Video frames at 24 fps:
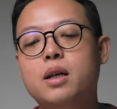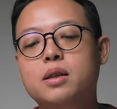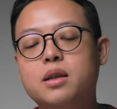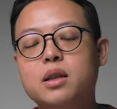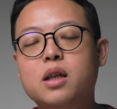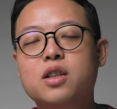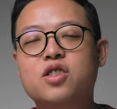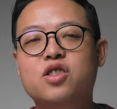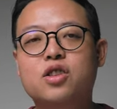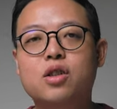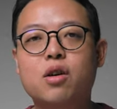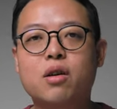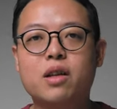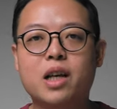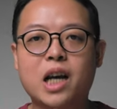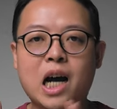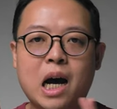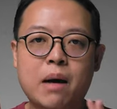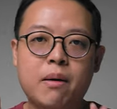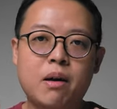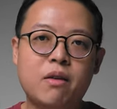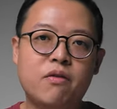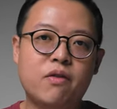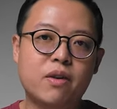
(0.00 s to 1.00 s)
这个时候呢，
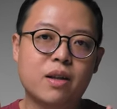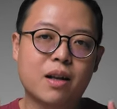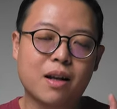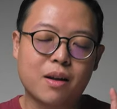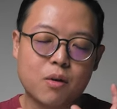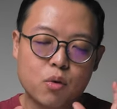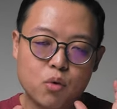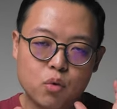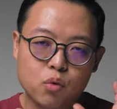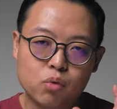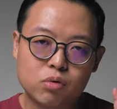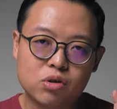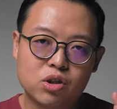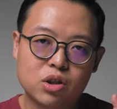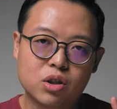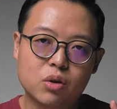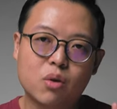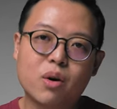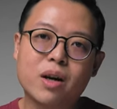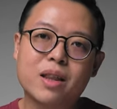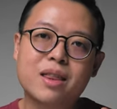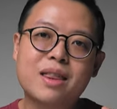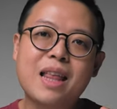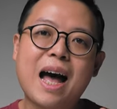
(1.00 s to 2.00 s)
咖啡粉的物质
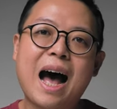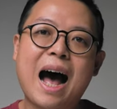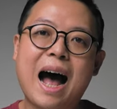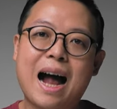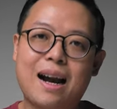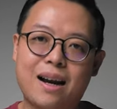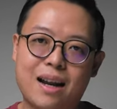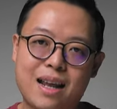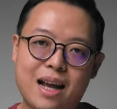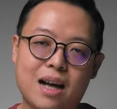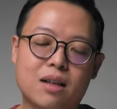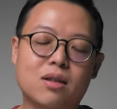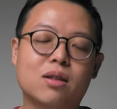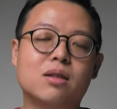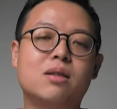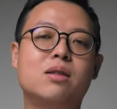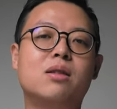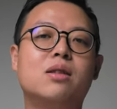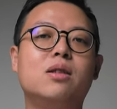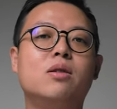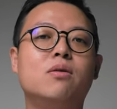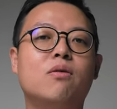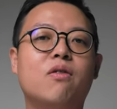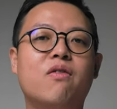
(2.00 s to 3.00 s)
会大量的
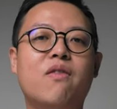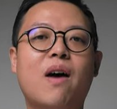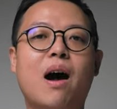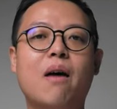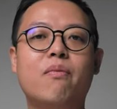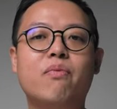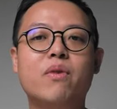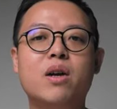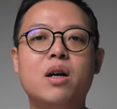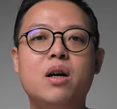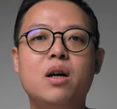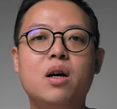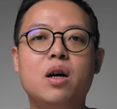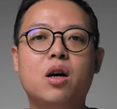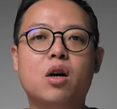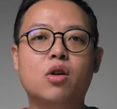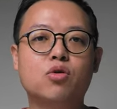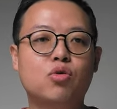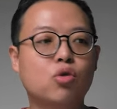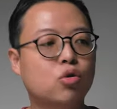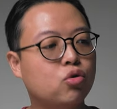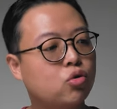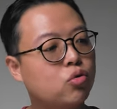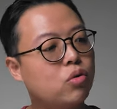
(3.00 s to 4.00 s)
释放，
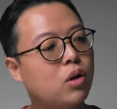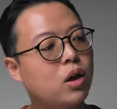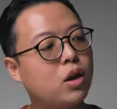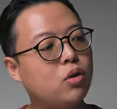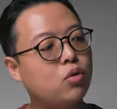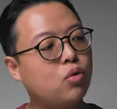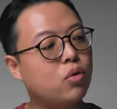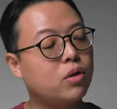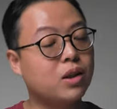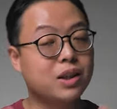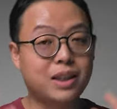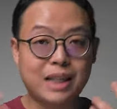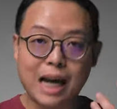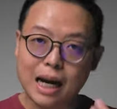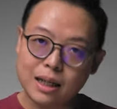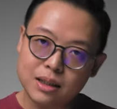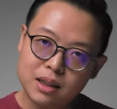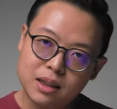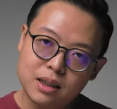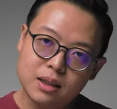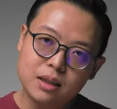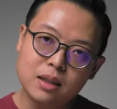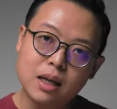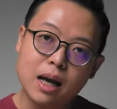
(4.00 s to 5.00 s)
哦，做出很多的香
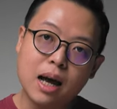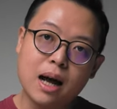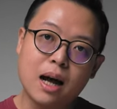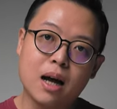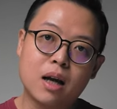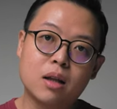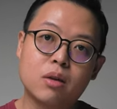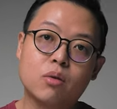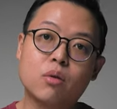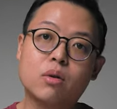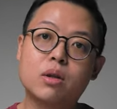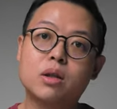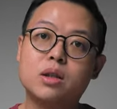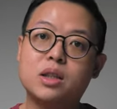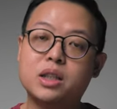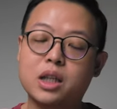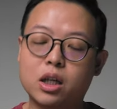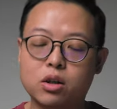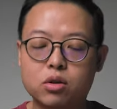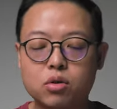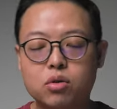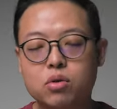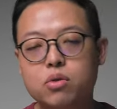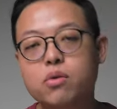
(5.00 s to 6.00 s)
气啊，很多的
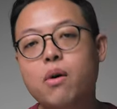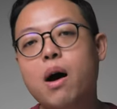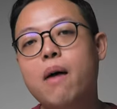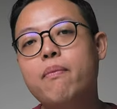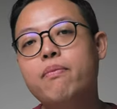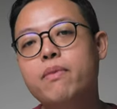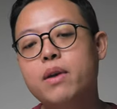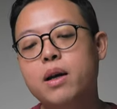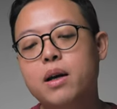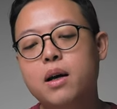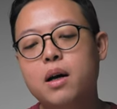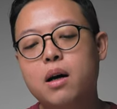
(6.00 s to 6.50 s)
前酸，